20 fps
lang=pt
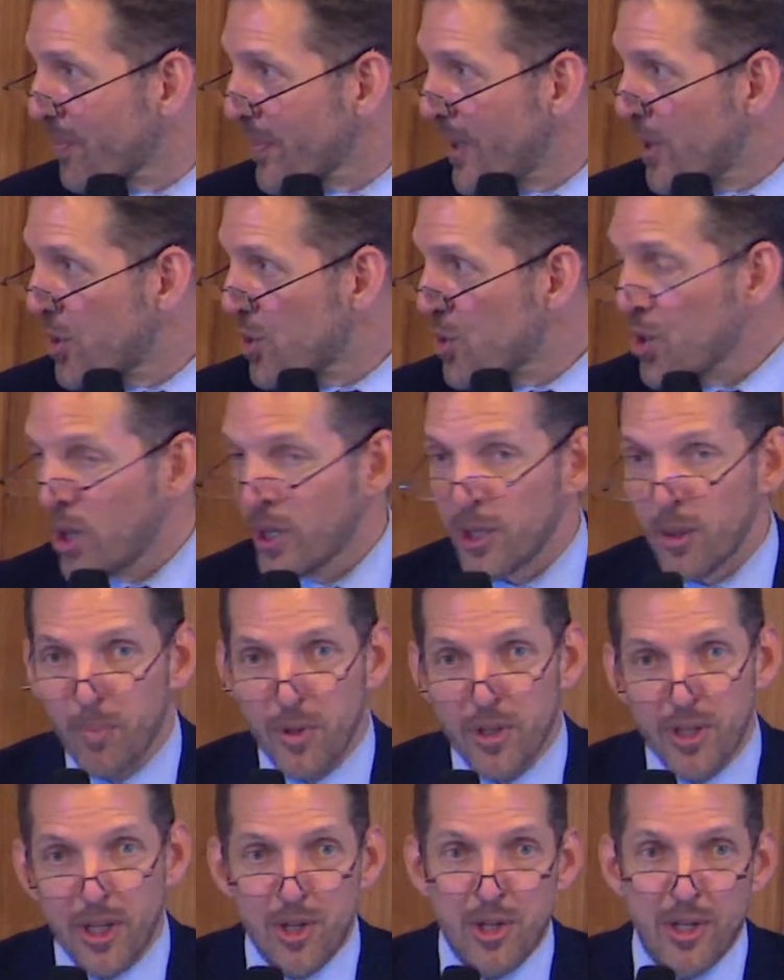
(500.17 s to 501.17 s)
Só
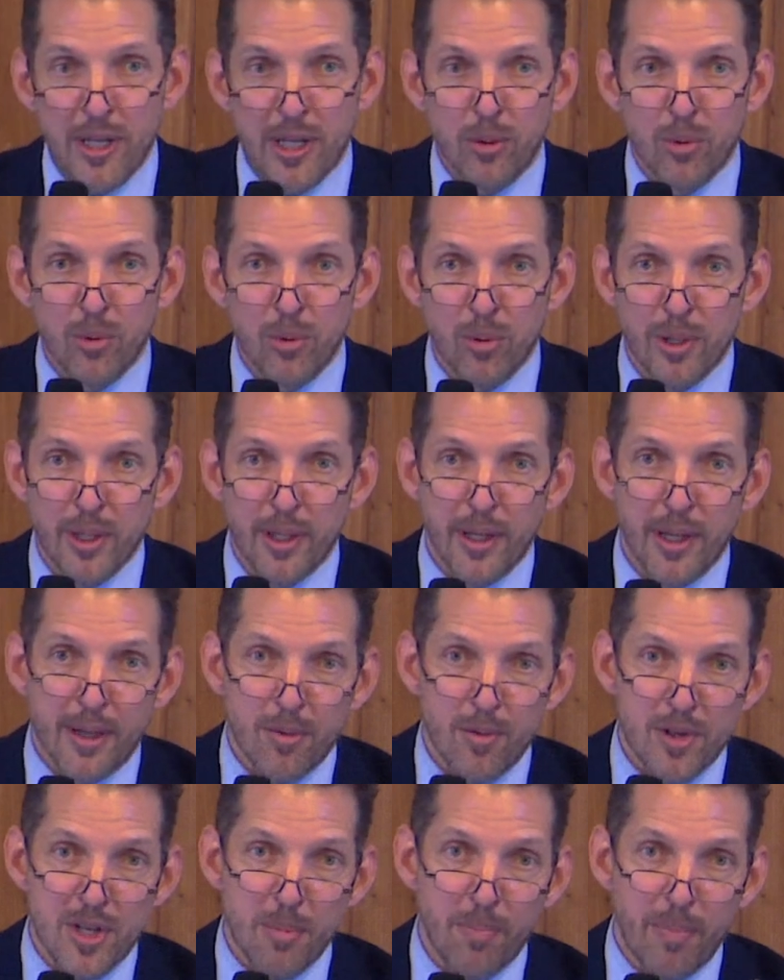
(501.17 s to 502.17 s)
depois da assinatura é
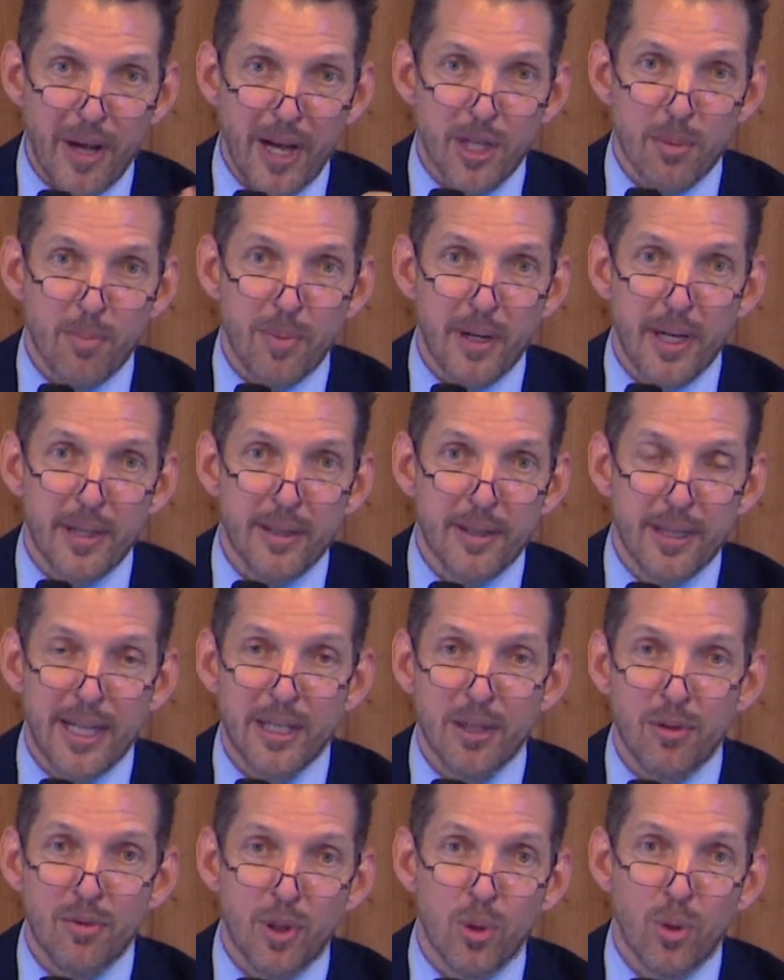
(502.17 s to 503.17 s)
que você parte para a
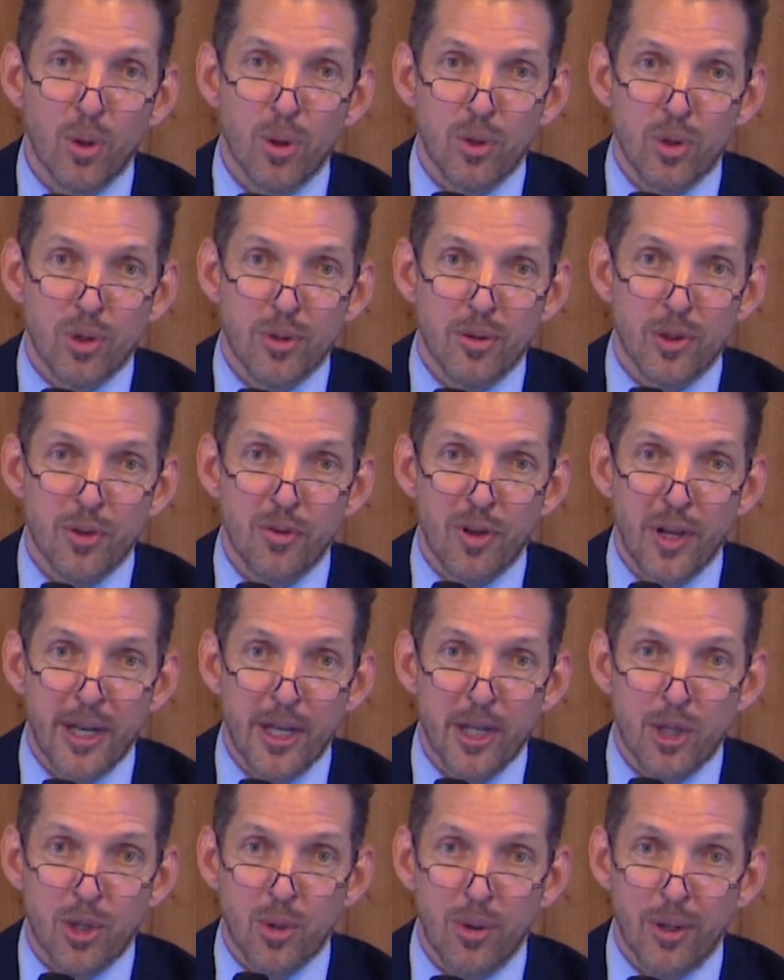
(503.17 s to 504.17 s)
entrada em vigor nos
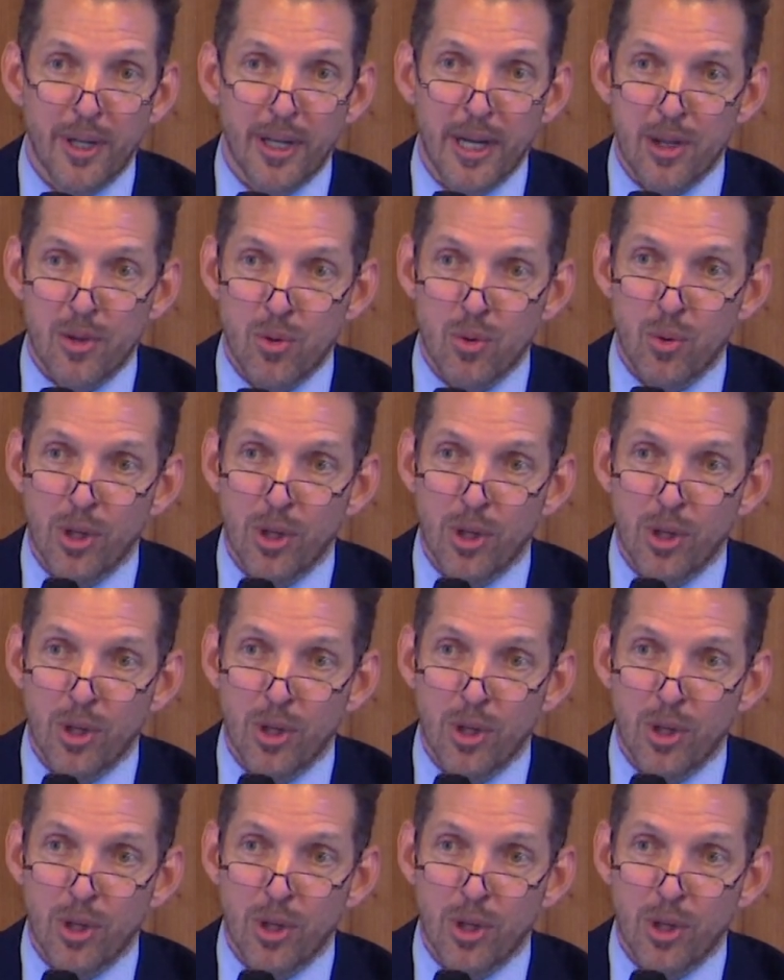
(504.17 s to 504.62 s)
diferentes congressos.